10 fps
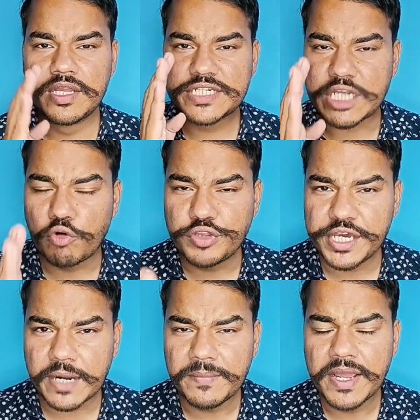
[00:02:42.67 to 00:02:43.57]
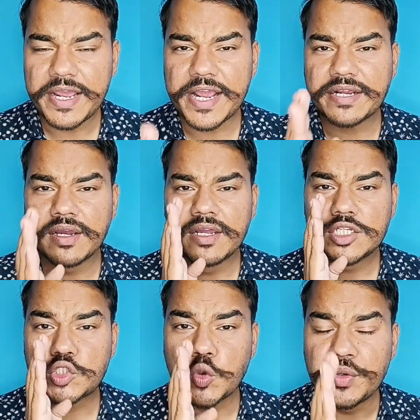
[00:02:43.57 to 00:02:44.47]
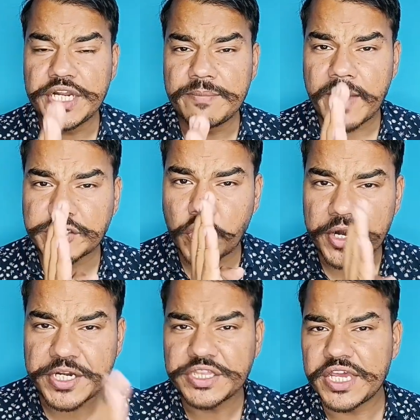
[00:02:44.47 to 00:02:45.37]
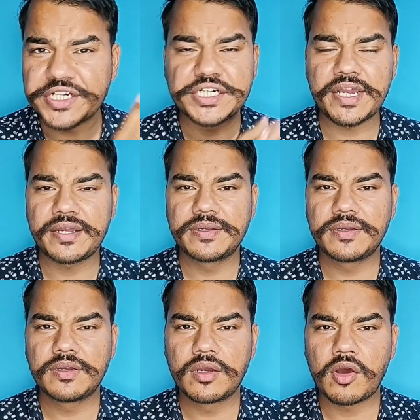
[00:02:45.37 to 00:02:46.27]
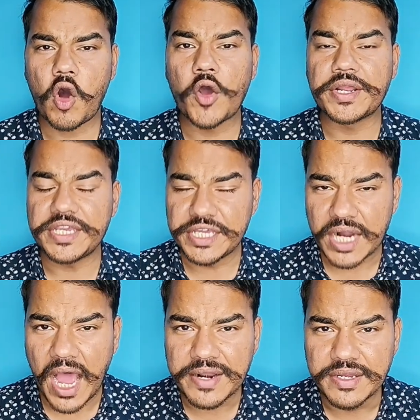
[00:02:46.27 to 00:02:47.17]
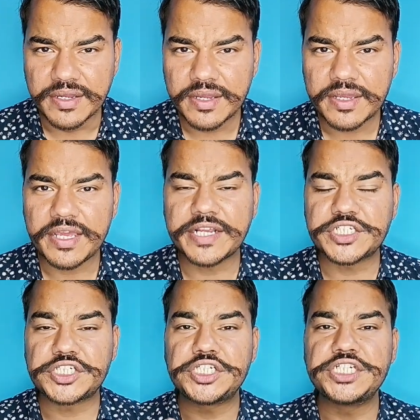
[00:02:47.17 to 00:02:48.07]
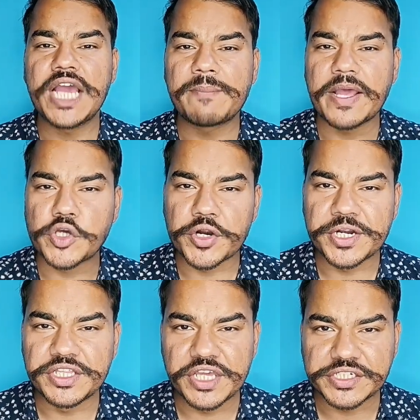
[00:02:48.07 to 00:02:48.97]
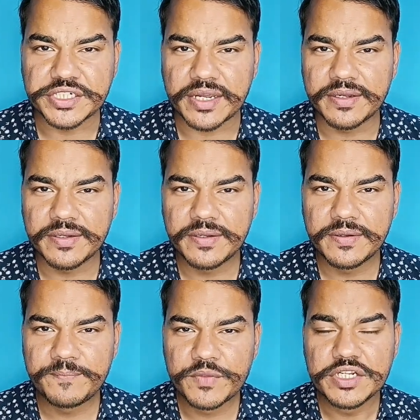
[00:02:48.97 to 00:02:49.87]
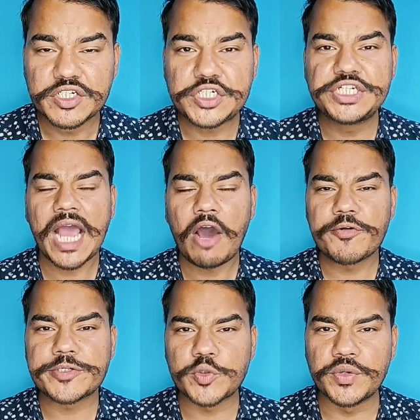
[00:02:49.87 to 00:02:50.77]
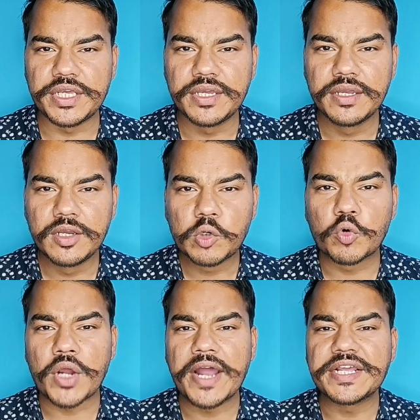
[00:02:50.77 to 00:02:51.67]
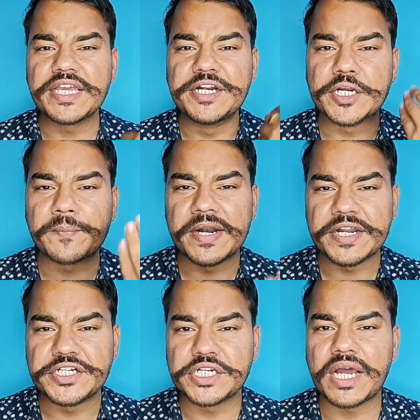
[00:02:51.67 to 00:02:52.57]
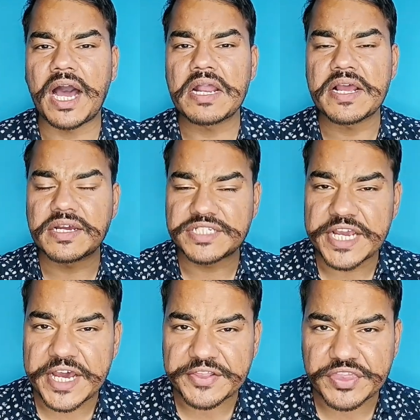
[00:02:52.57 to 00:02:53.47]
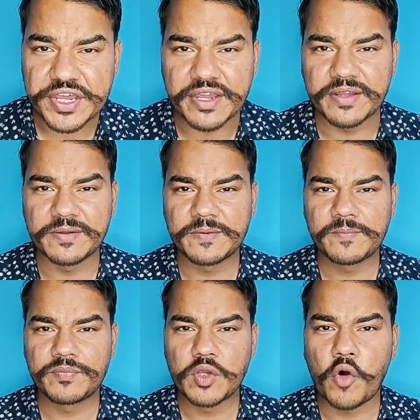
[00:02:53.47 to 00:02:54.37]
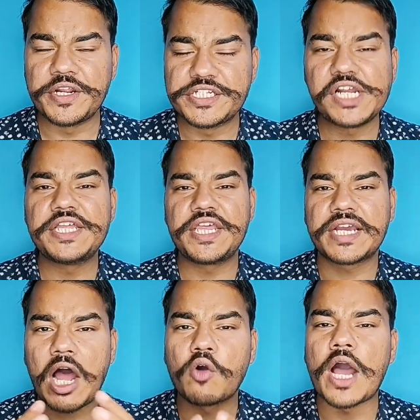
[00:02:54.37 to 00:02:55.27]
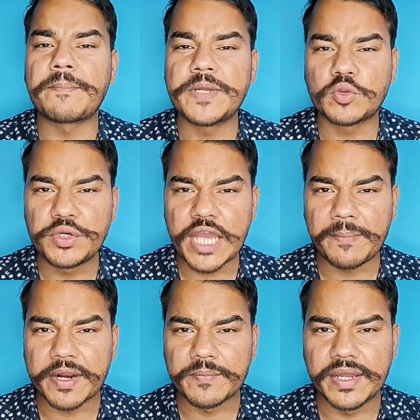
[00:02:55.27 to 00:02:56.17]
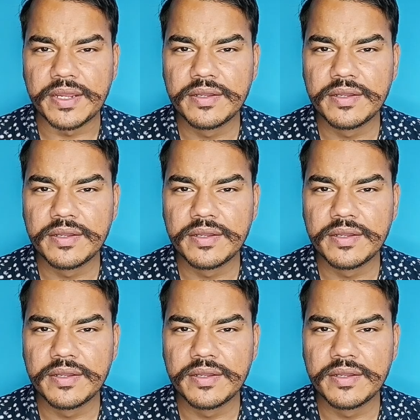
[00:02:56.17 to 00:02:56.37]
सऊदी अरब एक सुन्नी मेजॉरिटी देश है और ईरान एक शिया मेजॉरिटी देश है शिया और सुन्नी कुरान की इंटरप्रिटेशन अलग से करते हैं और इसीलिए देखा होगा आपने दुनिया भर में